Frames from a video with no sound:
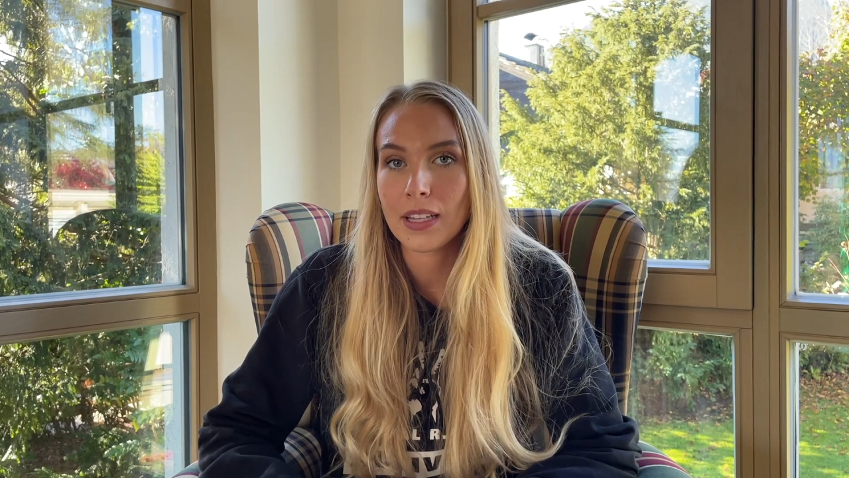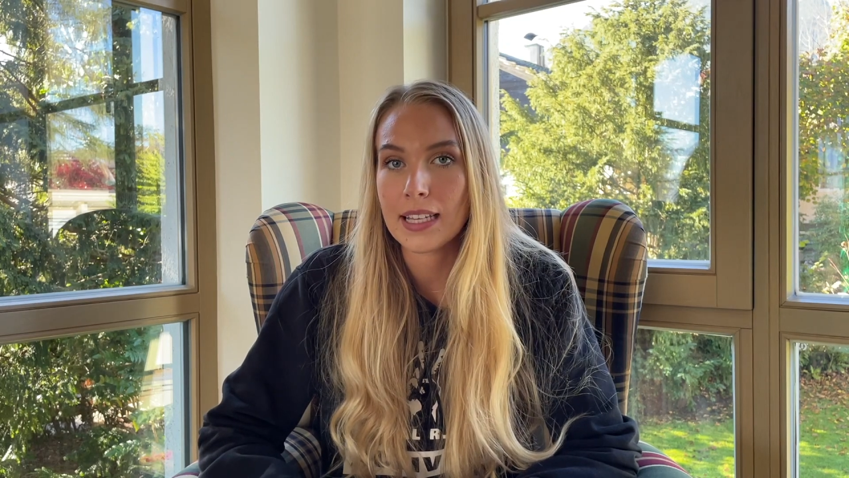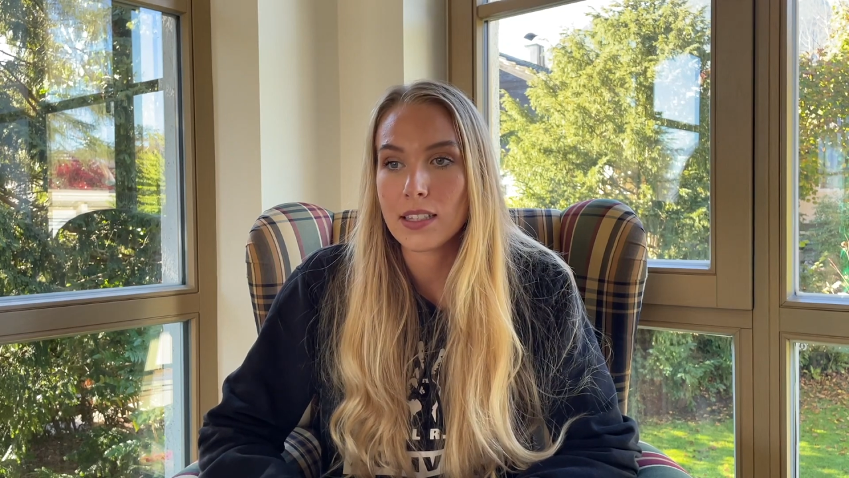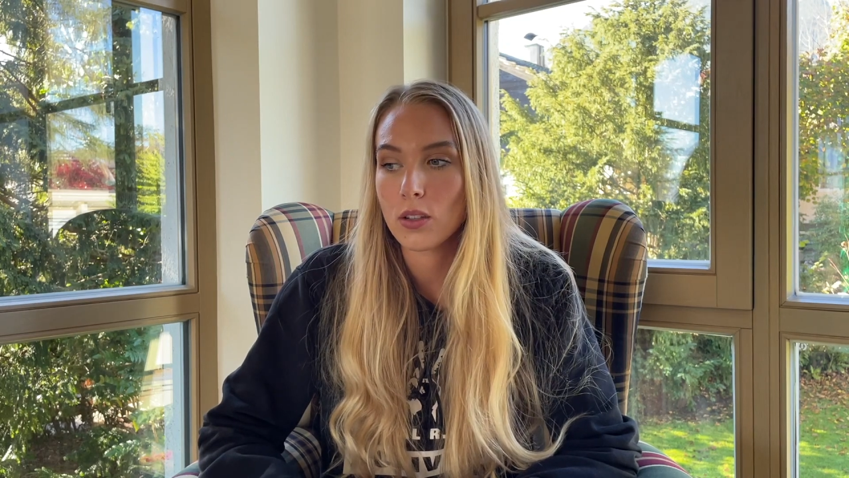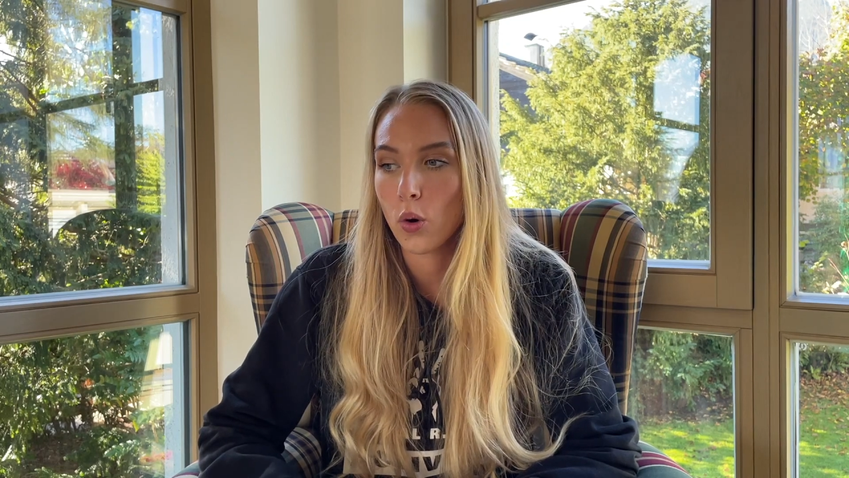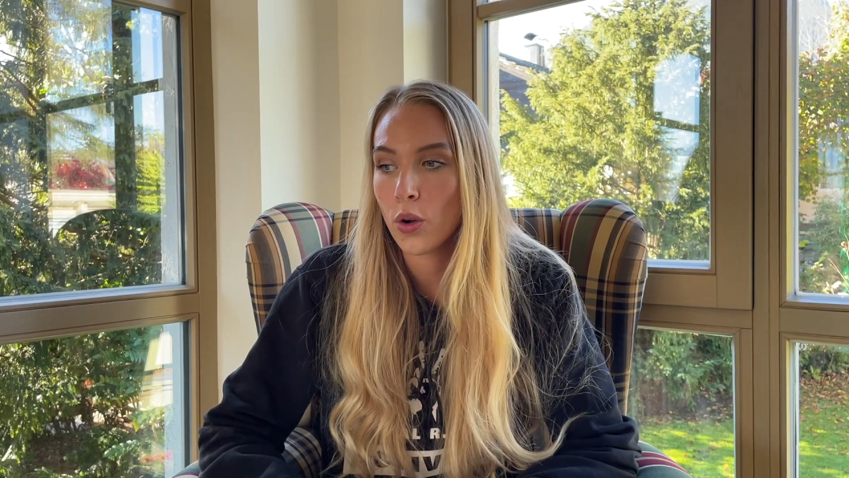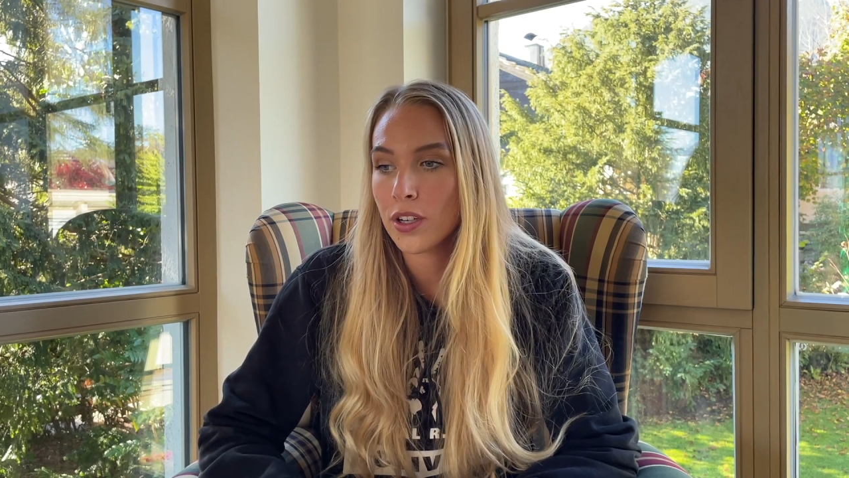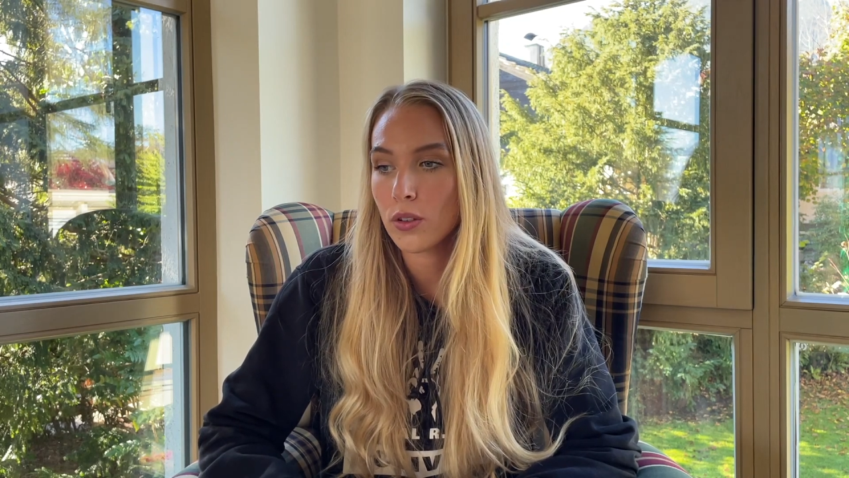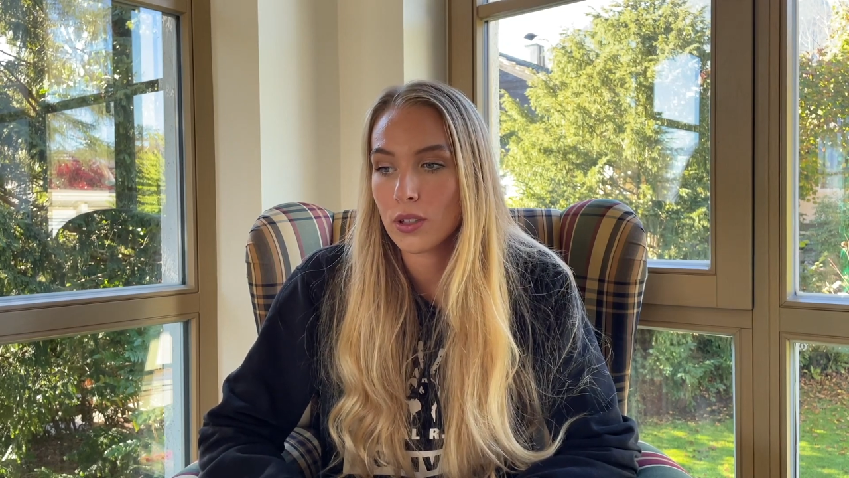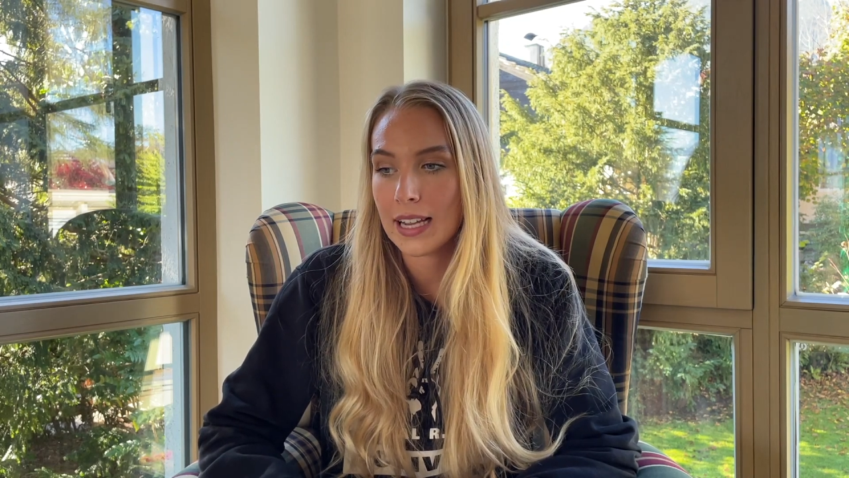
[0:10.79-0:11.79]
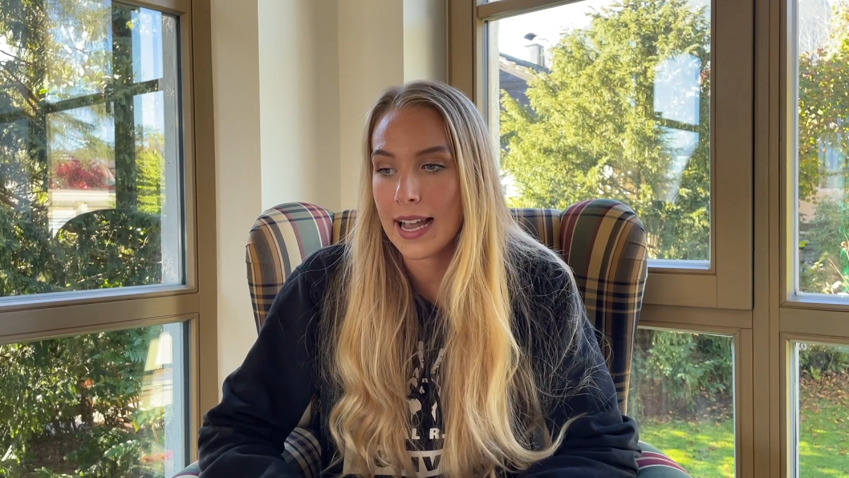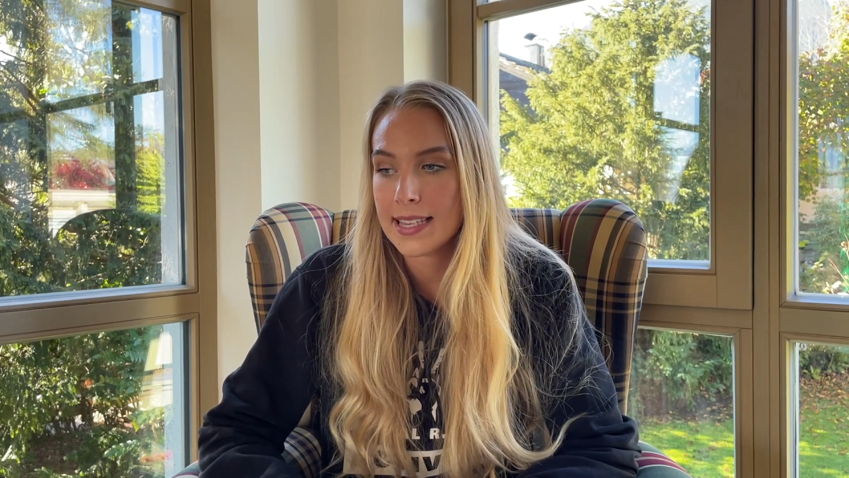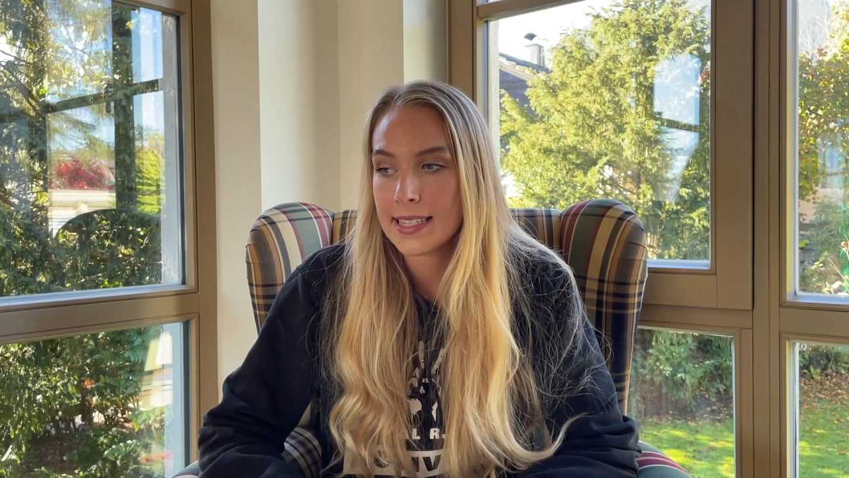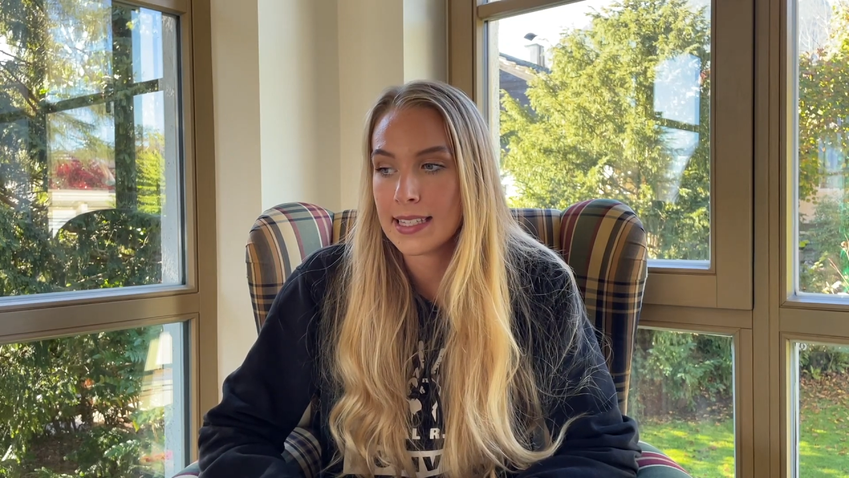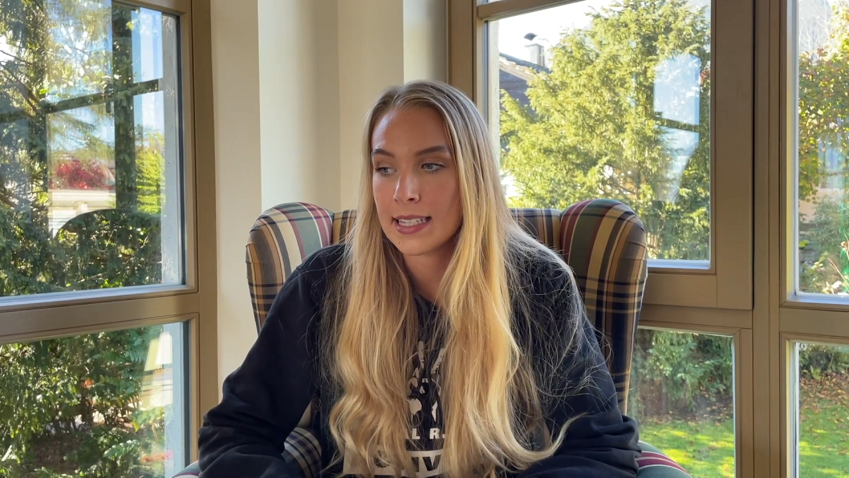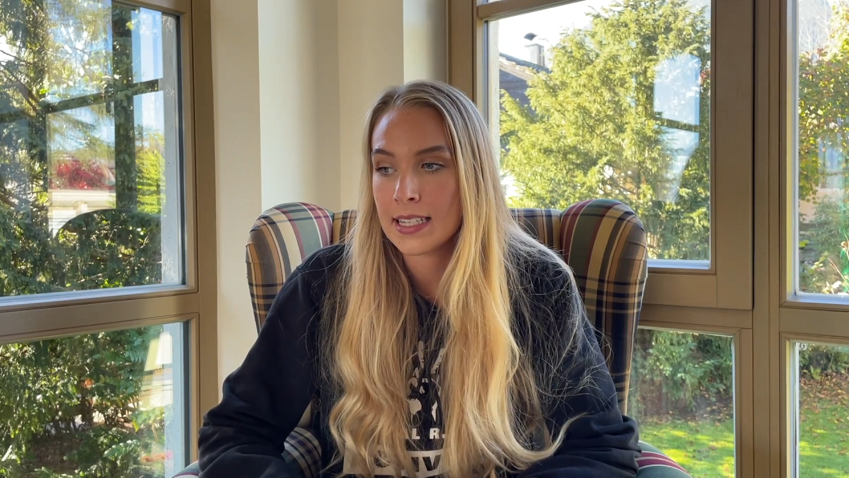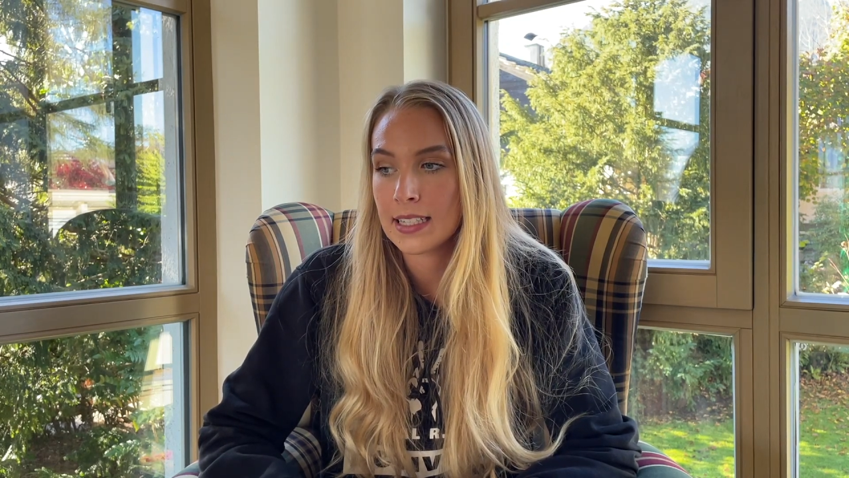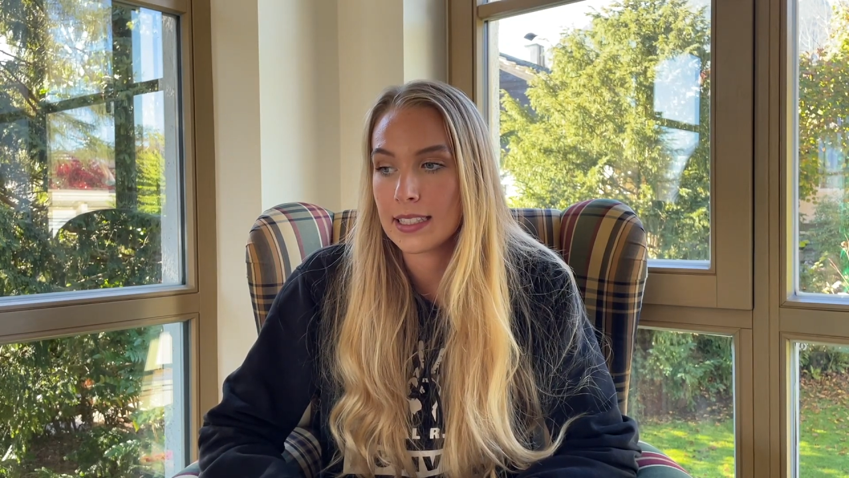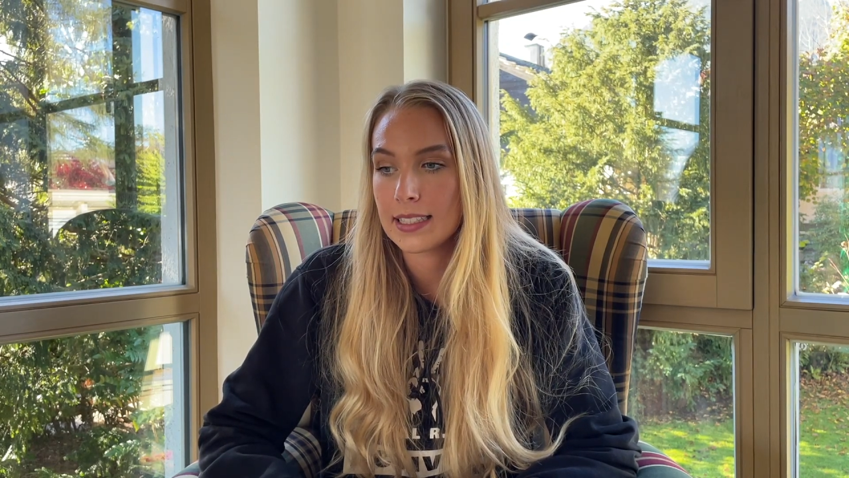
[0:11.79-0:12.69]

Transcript: dass Hunde und Katzen